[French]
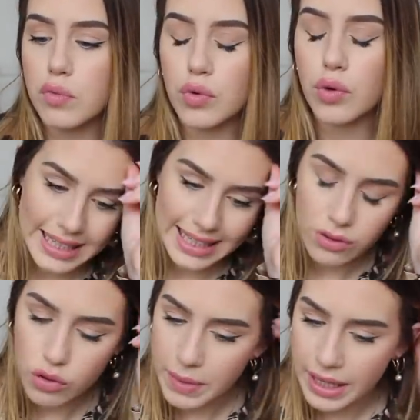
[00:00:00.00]
pour
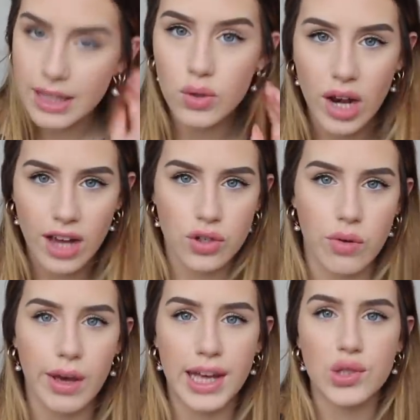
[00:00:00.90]
récupérer de
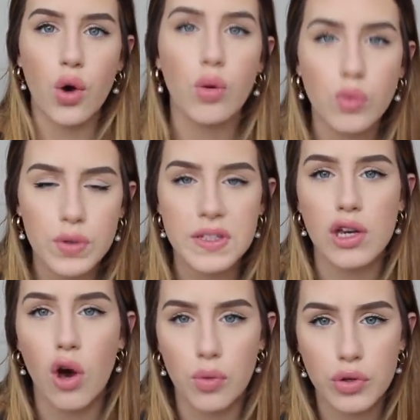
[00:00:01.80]
l'argent, être
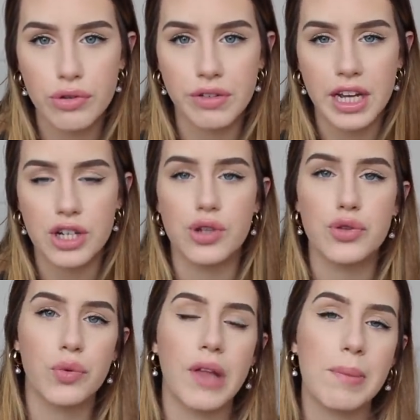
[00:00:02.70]
remboursé en pourcentage,
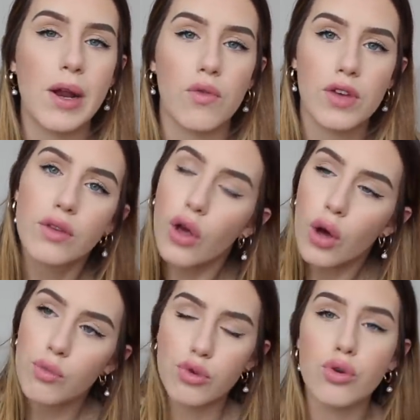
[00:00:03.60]
ce qu'on appelle en fait
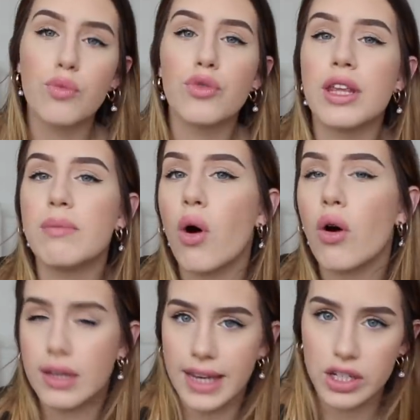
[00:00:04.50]
plus
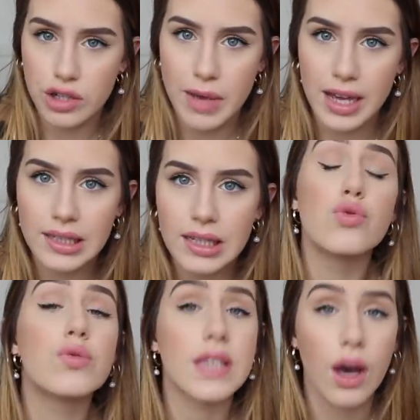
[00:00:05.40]
communément cashback.
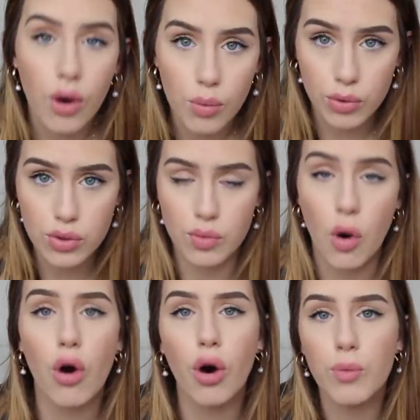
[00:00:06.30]
Du coup c'est un
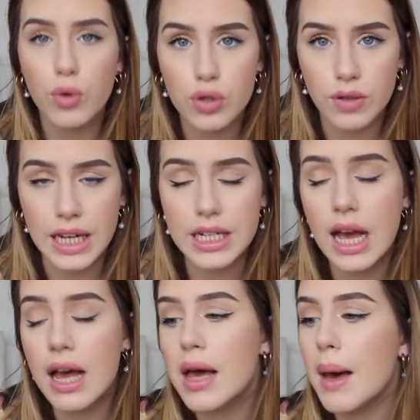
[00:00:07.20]
remboursement en pourcentage
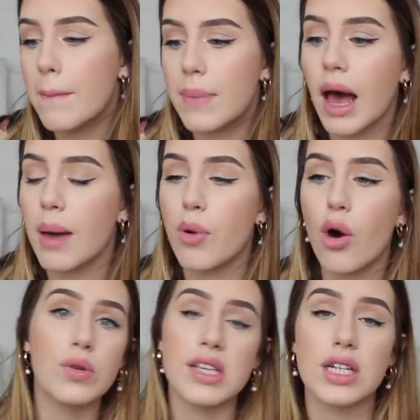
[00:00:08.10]
par
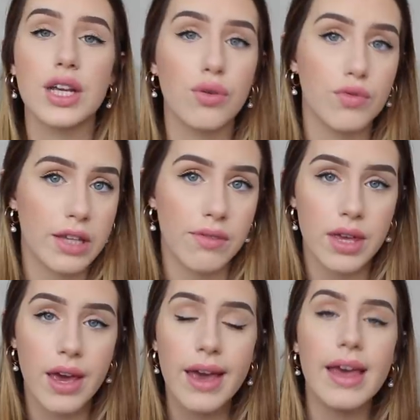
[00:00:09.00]
rapport aux achats que vous
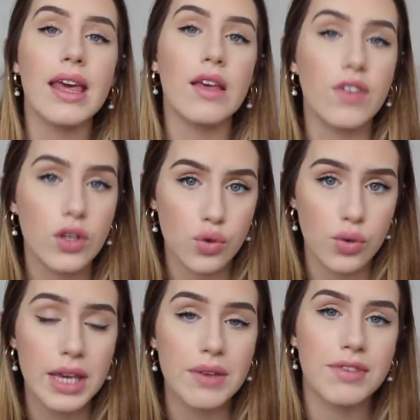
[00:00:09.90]
avez
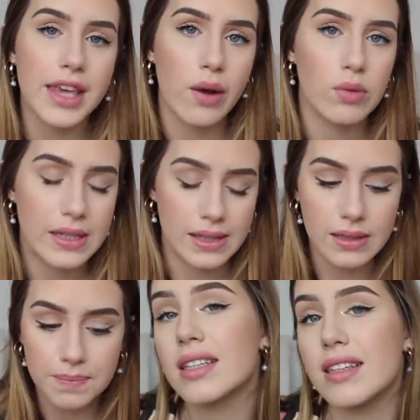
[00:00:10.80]
effectués via le
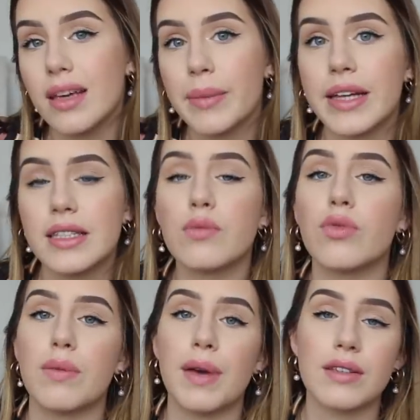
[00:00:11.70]
site. C'est très pratique
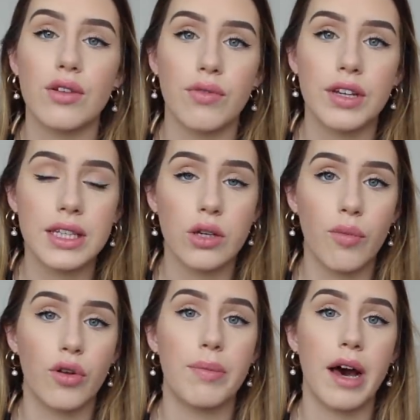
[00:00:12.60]
pour les personnes en fait qui
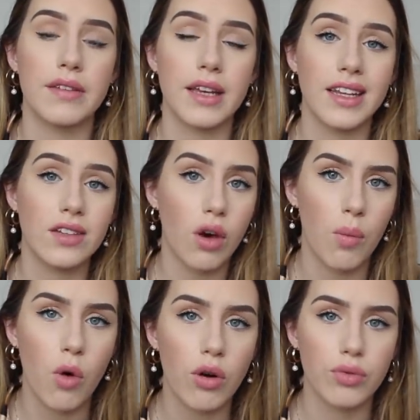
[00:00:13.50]
commandent par internet
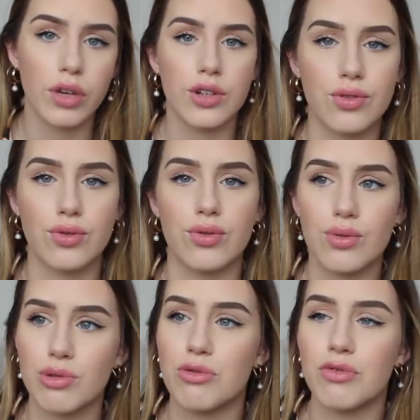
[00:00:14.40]
comme moi, en tout je
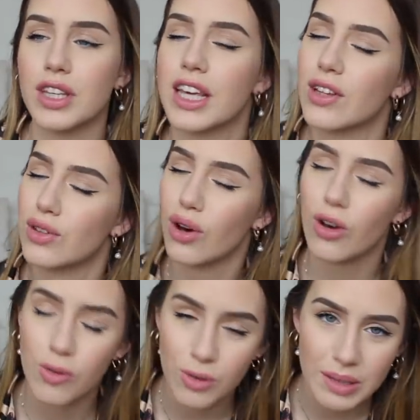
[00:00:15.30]
suis une fille qui
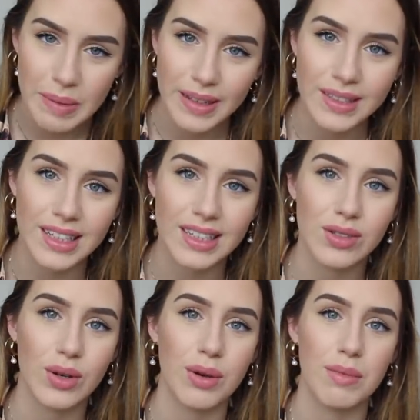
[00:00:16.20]
adore commander par
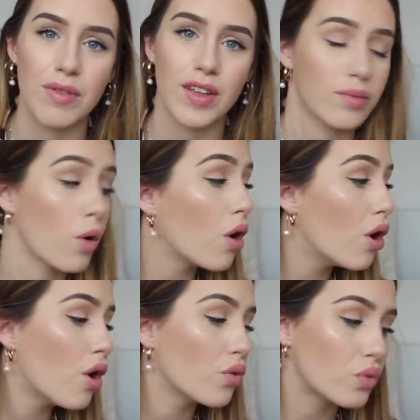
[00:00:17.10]
internet euh, mes vêtements.
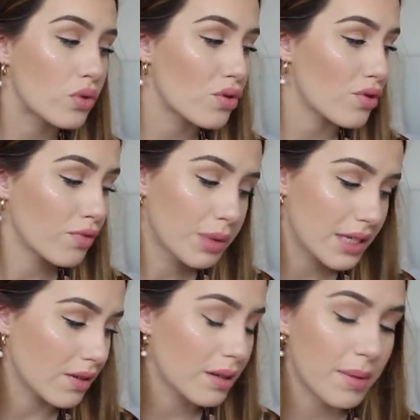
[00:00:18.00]
Tout ce que je vais vous
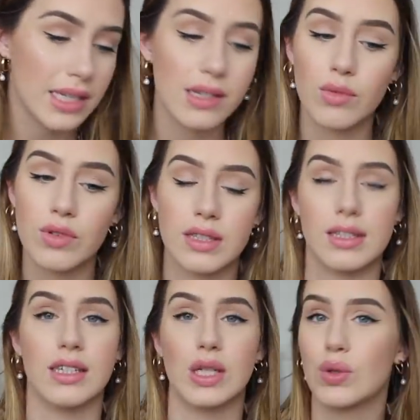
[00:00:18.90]
présenter pratiquement
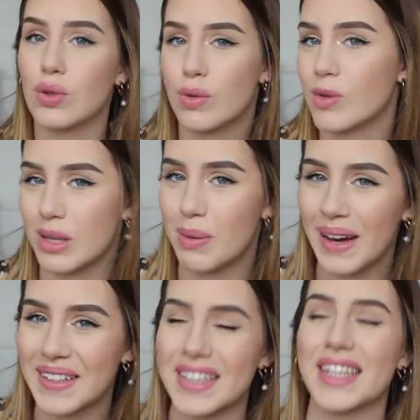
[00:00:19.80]
c'est que commander
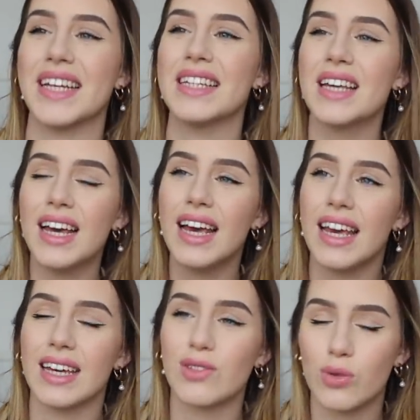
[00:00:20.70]
par internet
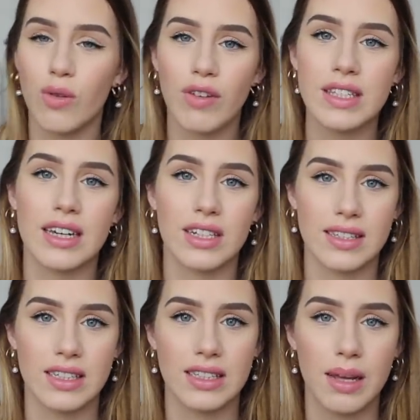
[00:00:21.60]
et du coup en fait il y a un
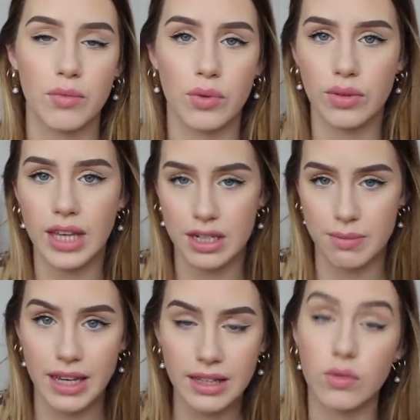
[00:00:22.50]
système de
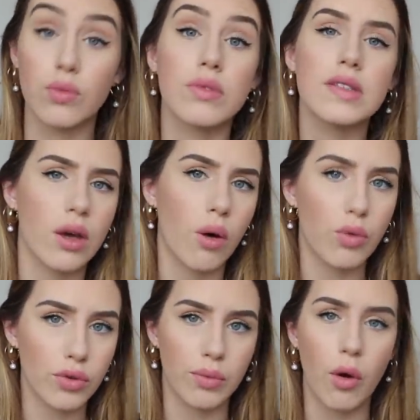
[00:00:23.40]
cashback donc c'est
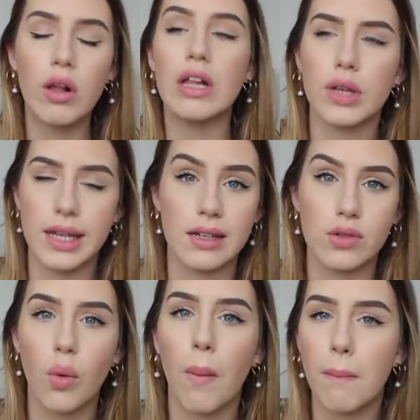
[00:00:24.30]
remboursement.
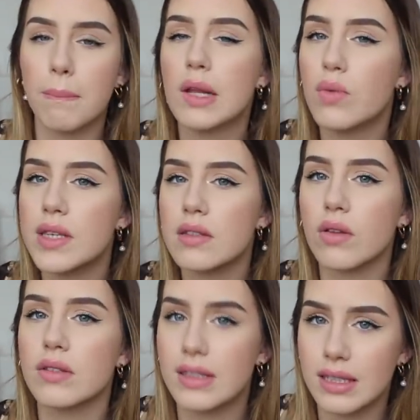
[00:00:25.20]
Ils ont
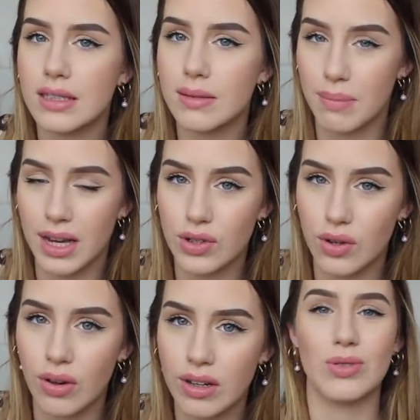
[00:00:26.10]
1800 sites
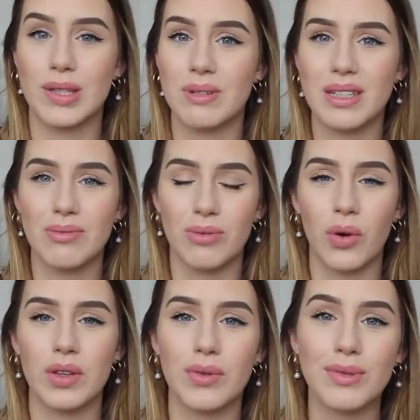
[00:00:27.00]
marchands, je sais pas si vous
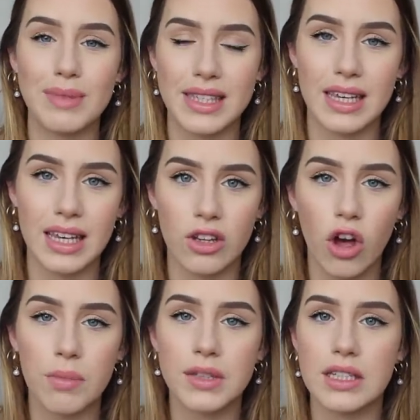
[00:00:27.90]
vous rendez compte mais c'est
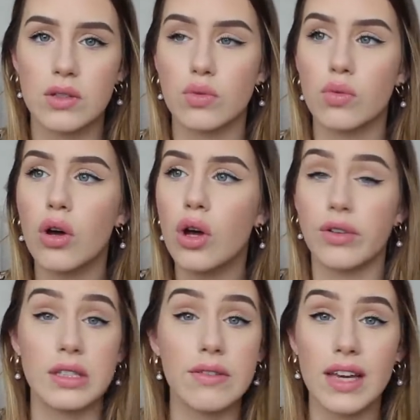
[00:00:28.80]
énorme qui sont
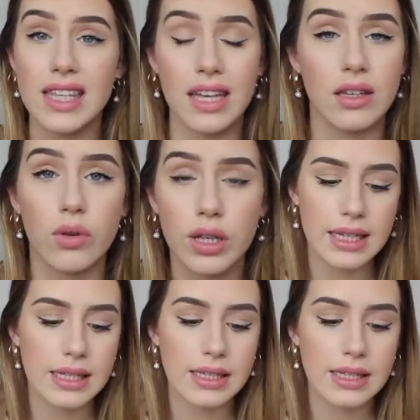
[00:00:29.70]
dans diverses catégories